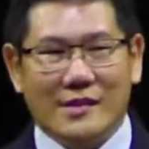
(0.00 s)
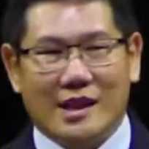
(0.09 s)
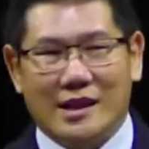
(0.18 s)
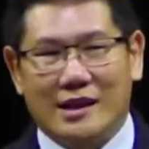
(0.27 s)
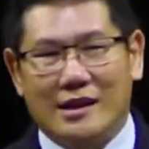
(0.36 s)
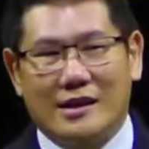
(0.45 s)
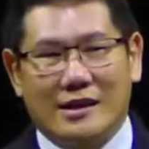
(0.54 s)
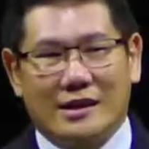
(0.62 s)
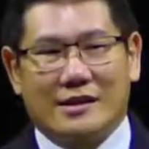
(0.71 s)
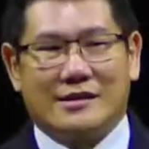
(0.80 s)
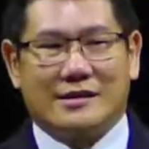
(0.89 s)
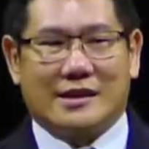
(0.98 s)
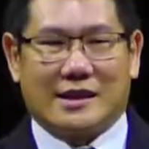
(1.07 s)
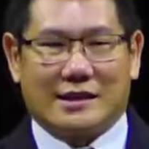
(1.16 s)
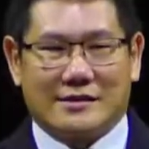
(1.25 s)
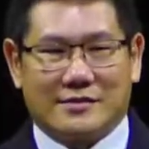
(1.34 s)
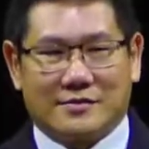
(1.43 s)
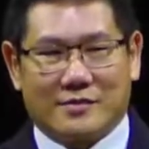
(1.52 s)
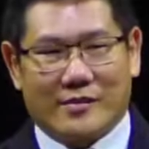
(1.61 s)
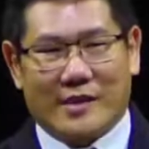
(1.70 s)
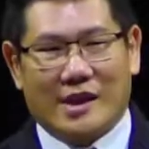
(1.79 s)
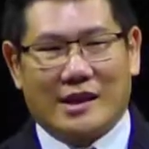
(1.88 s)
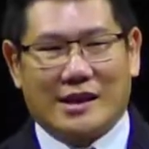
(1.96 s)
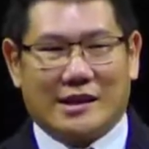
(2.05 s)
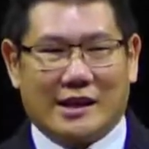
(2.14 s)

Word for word: Nah, nah, nah.